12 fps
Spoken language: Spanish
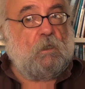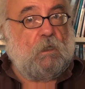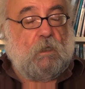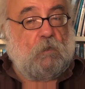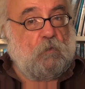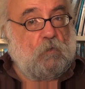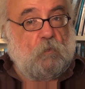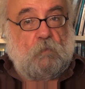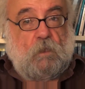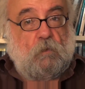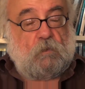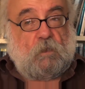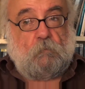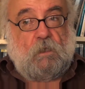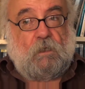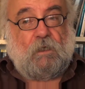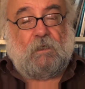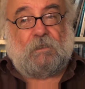la economía
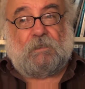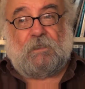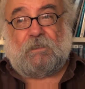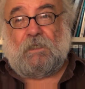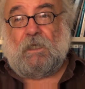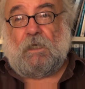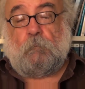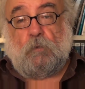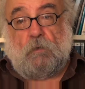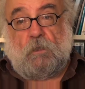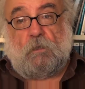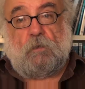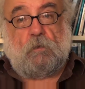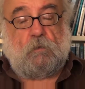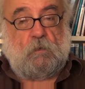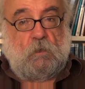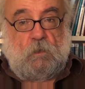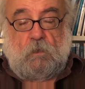norteamericana se está reponiendo